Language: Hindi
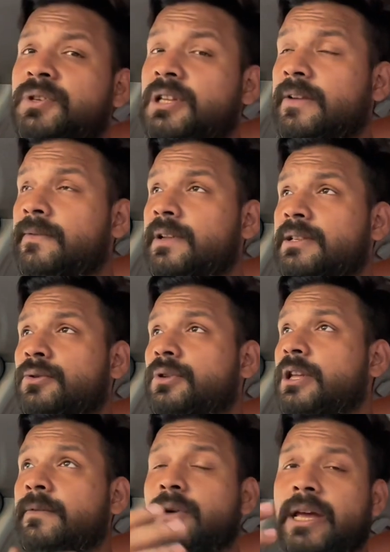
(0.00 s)
पिछले व्हील्स होते
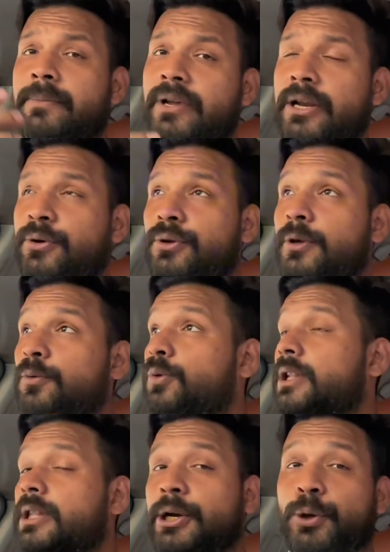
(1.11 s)
हैं वो कैम्बर नहीं होते वो
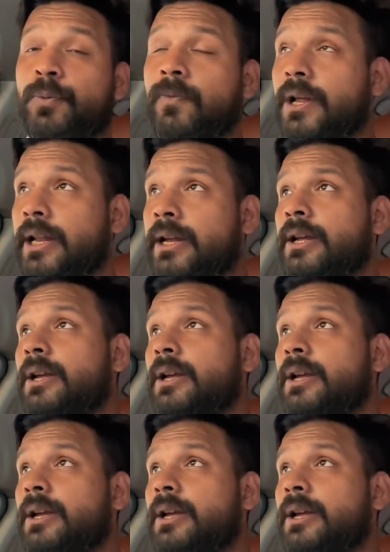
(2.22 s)
आते ट्यूब वाले